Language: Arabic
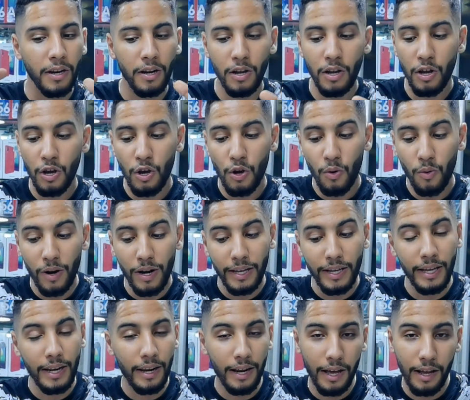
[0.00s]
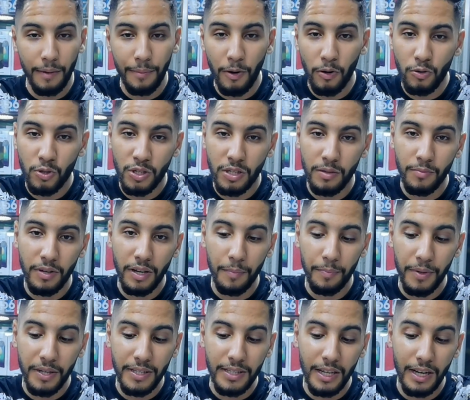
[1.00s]
ولكن راه 64 ميجا بيكسل
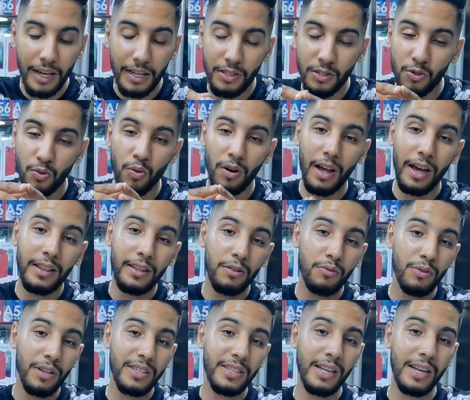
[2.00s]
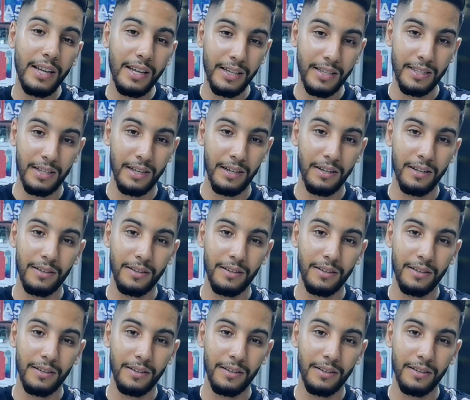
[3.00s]
خاص تكون ال 32 اللي احسن صافي داكشي